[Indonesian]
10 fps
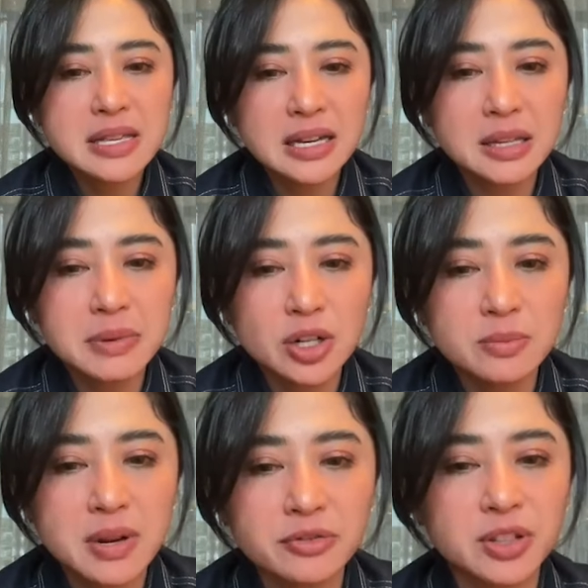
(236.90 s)
banyakin
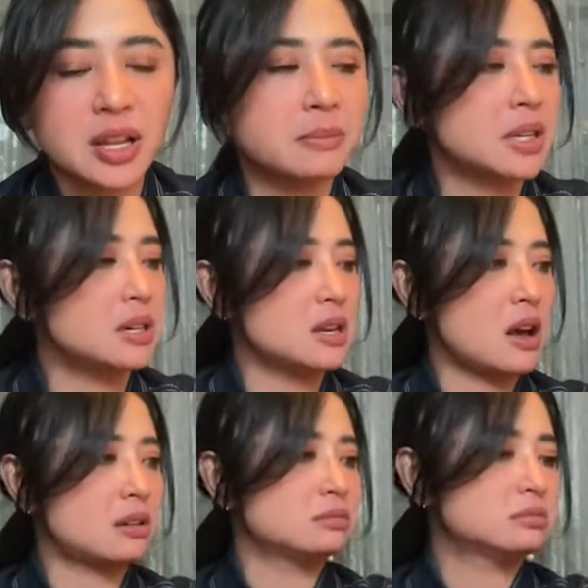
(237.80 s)
minum dan vitamin
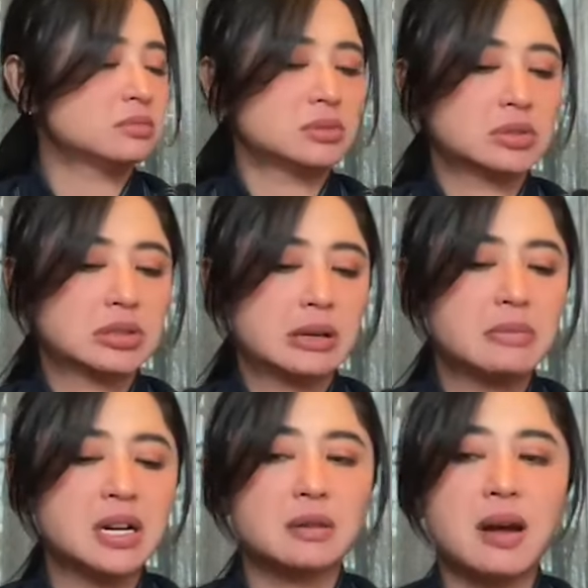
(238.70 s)
iya
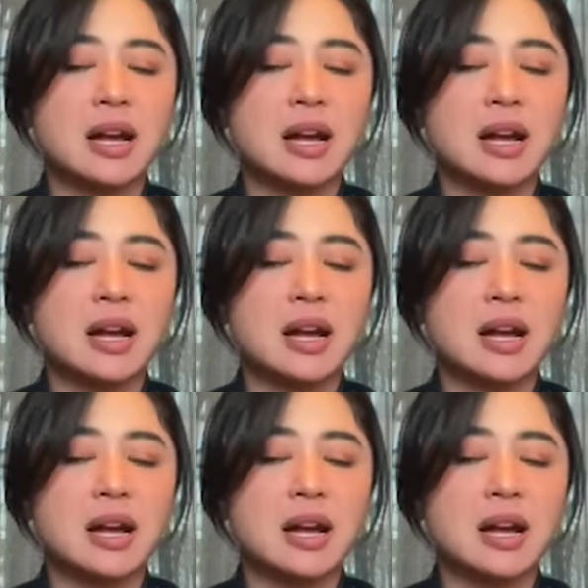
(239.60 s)
bener